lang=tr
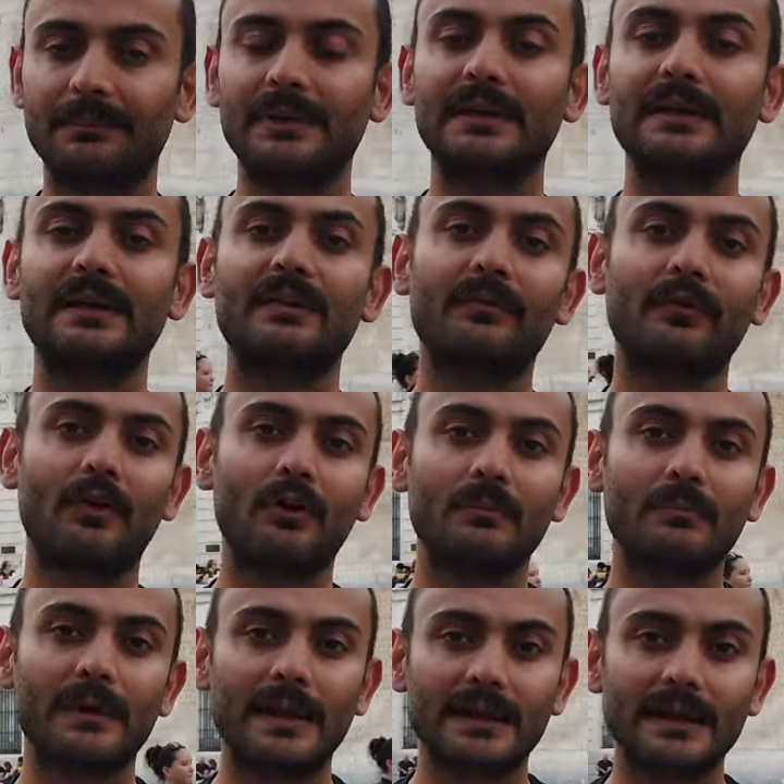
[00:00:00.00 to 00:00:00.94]
gibi
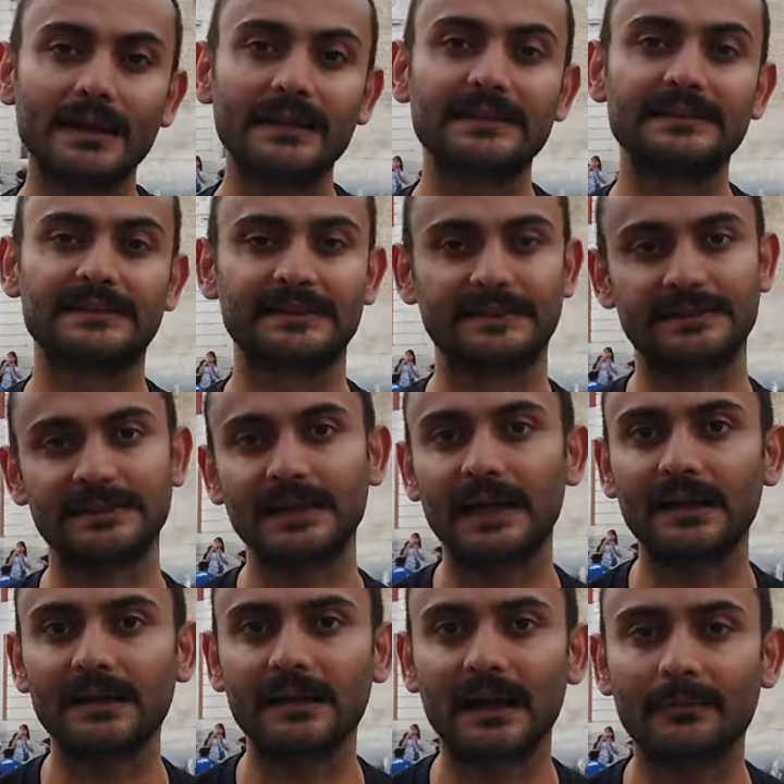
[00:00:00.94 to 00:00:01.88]
reformları
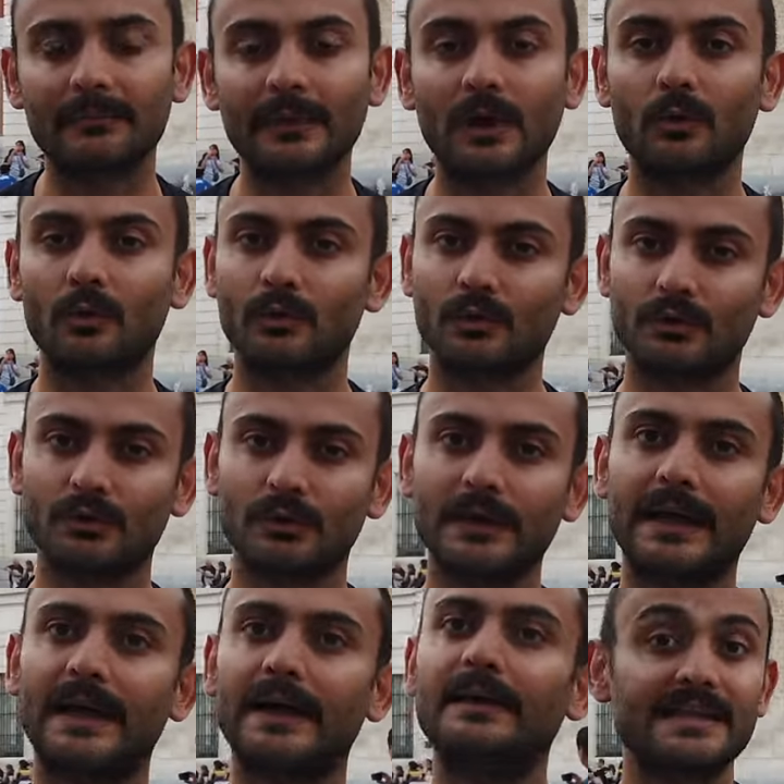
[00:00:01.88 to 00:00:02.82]
ciddi anlamda
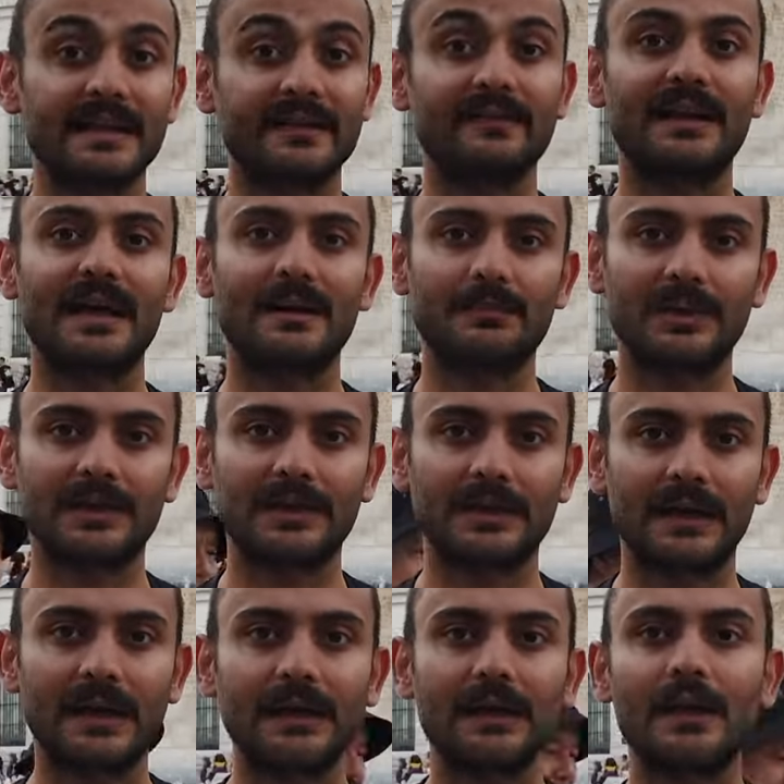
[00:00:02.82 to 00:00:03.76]
uygulayan, sevilen bir
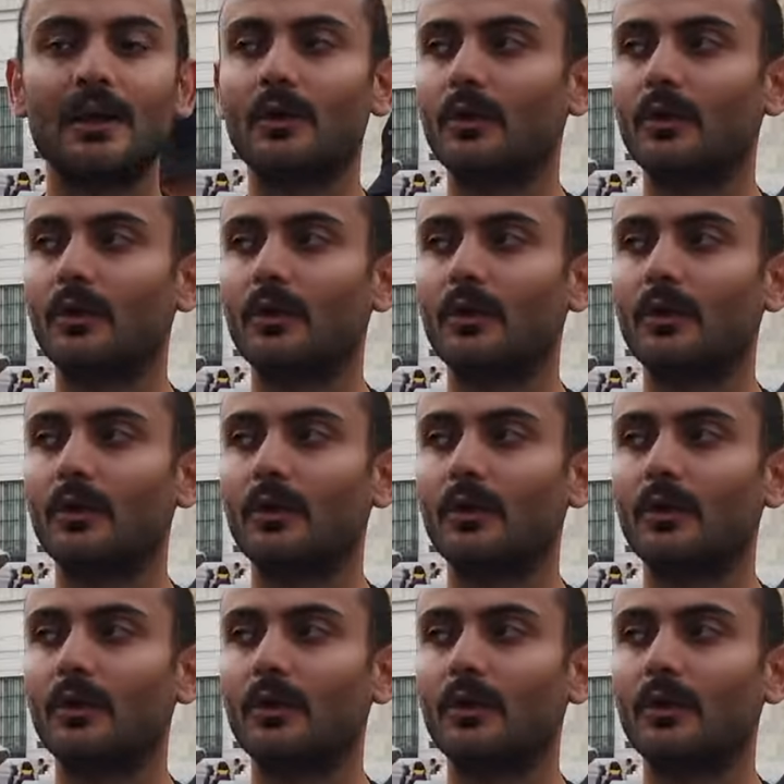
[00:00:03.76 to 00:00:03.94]
kral.